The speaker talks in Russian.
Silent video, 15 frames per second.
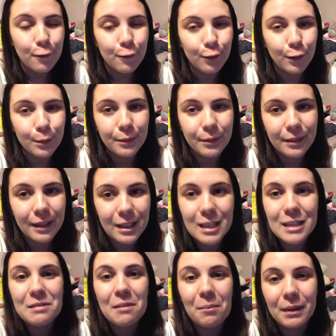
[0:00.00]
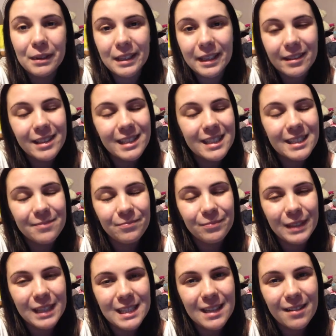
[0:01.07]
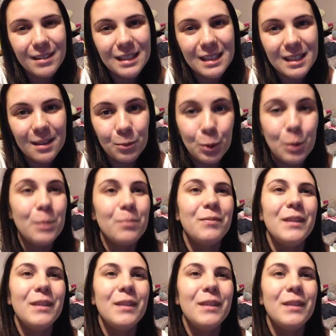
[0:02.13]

Вот. Надеюсь, вам понравится. Оставайтесь со мной.